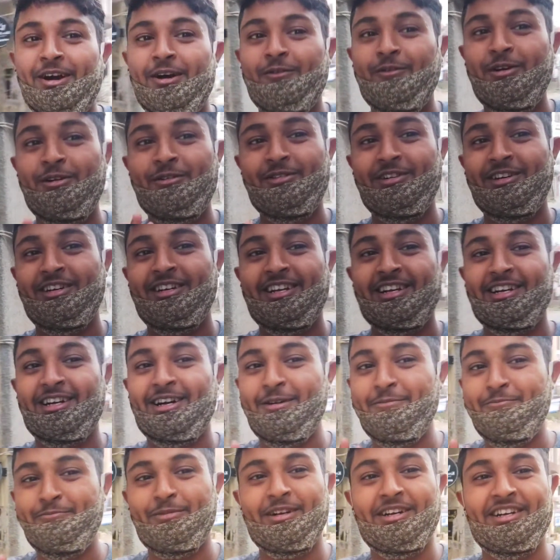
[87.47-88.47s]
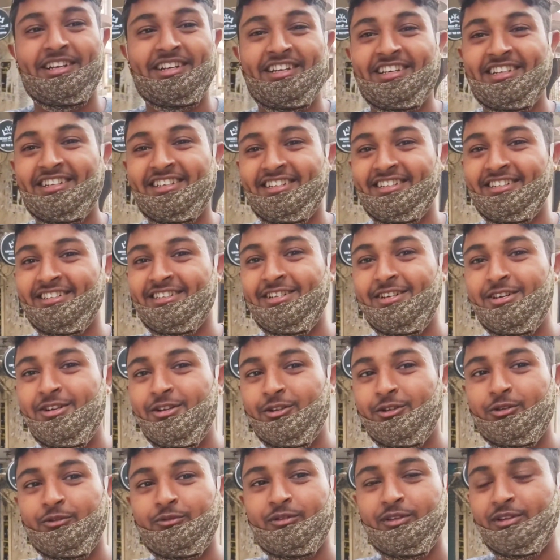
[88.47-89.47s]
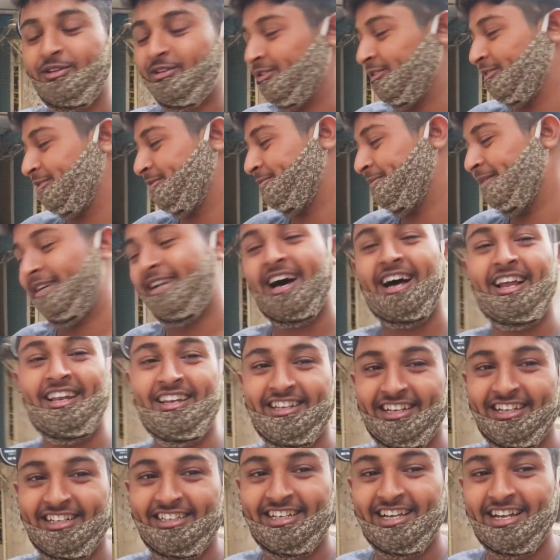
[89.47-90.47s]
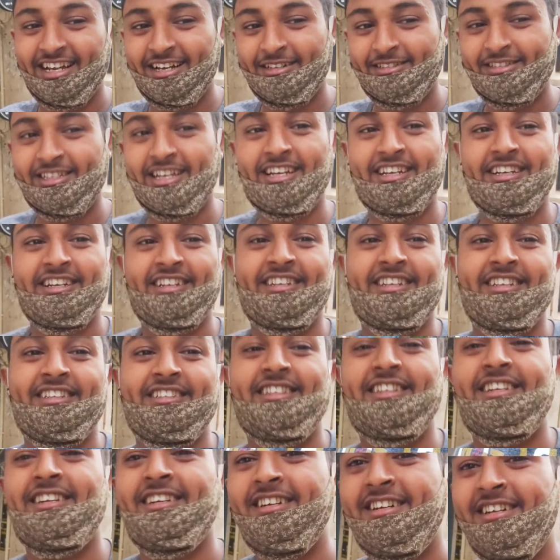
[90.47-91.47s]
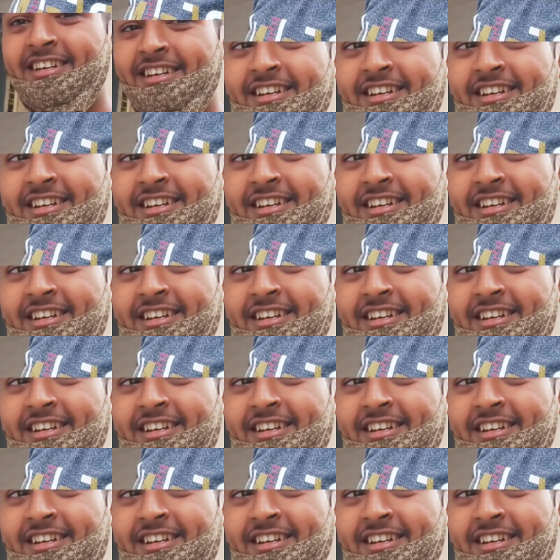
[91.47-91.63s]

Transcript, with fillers: हवा वगैरह कम पड़ गया ना तो फिर उसमें डाल लिया जाएगा साइकिल के अंदर तो